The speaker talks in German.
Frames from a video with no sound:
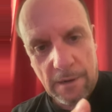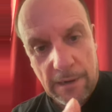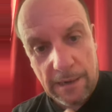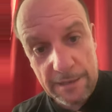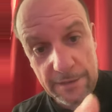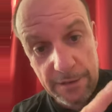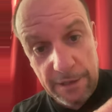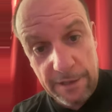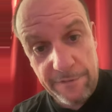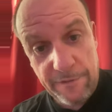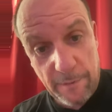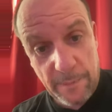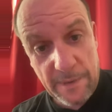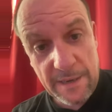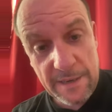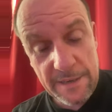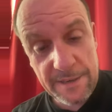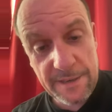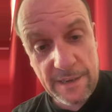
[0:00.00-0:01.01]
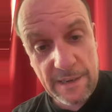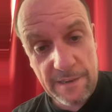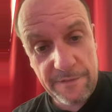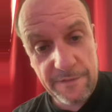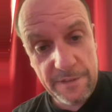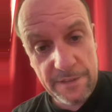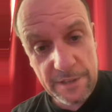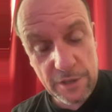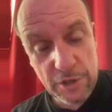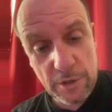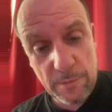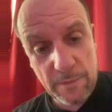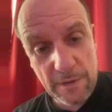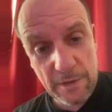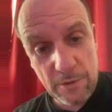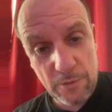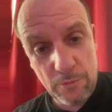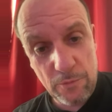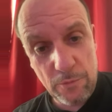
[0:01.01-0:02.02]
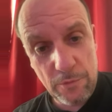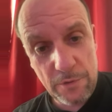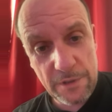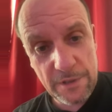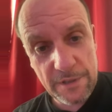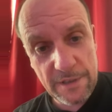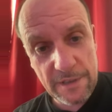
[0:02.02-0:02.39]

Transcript: Also ich für meinen Teil finde es ja schon mal gut,